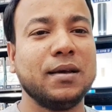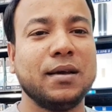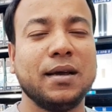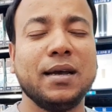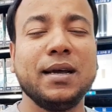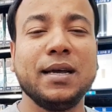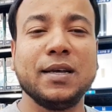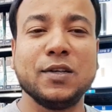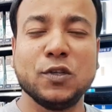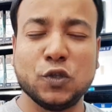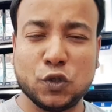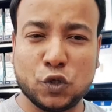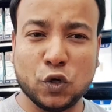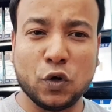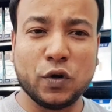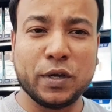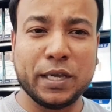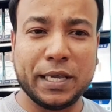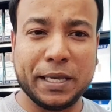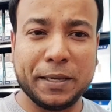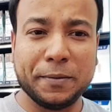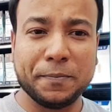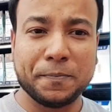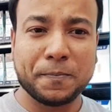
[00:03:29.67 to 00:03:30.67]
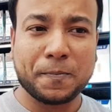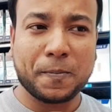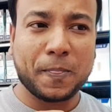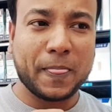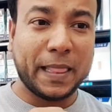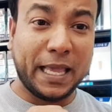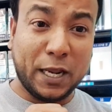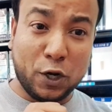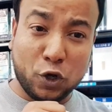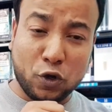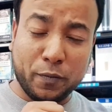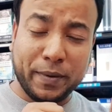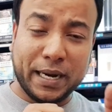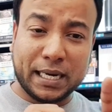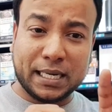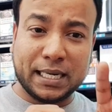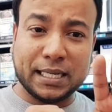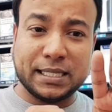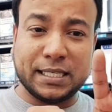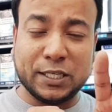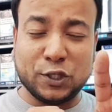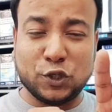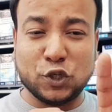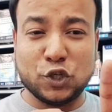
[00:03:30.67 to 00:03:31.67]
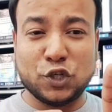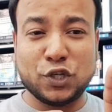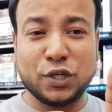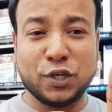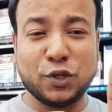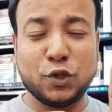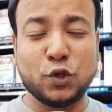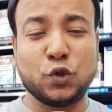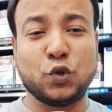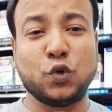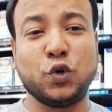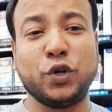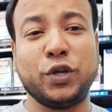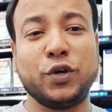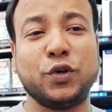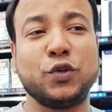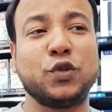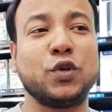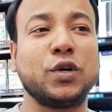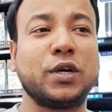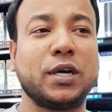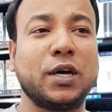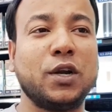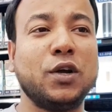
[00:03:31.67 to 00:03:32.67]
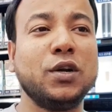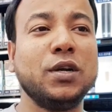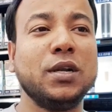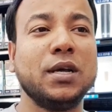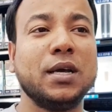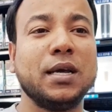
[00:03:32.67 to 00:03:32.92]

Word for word: হ্যাঁ জঙ্গি এরকম একটা সিচুয়েশন কিন্তু তৈরি হইতো কারণ